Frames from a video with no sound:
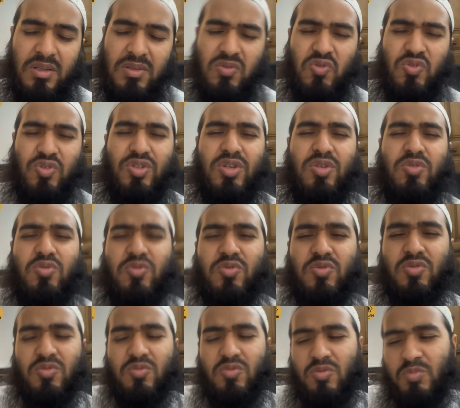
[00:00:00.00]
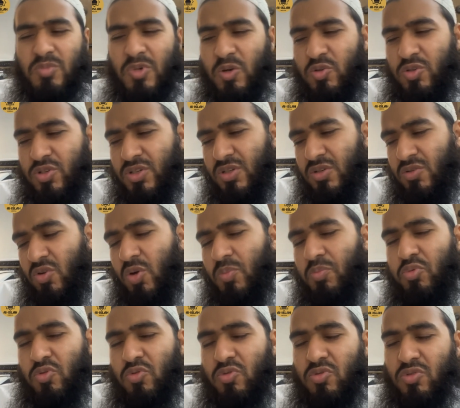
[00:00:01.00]
যে কোনো মানুষের
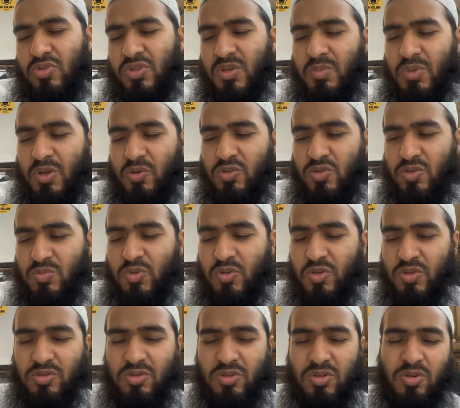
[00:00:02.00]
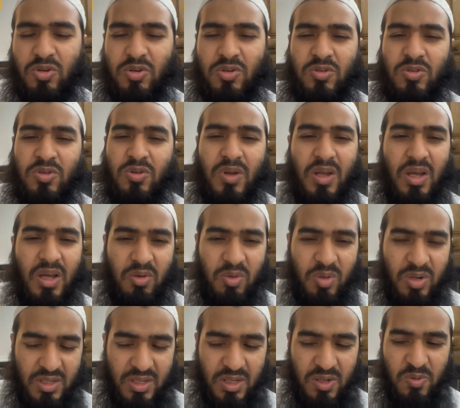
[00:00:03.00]
অপূর্ণতা মানুষ মনে করে অর্থ না
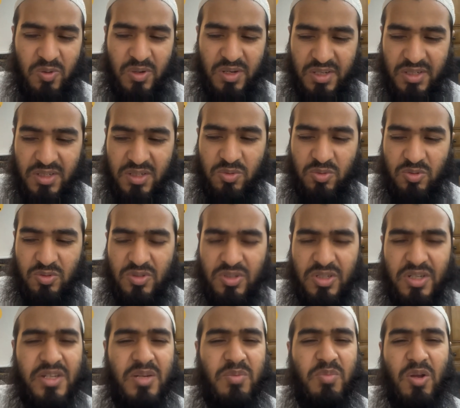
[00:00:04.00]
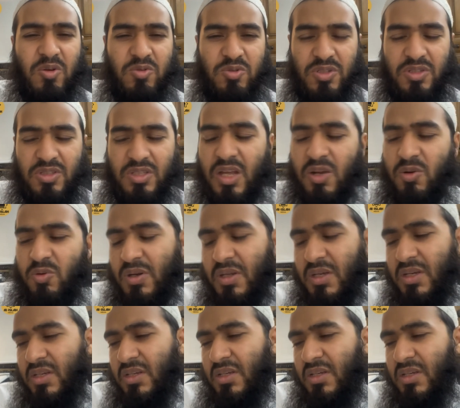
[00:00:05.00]
হওয়ার কারণে এটা হচ্ছে এটা মানুষের ধারণা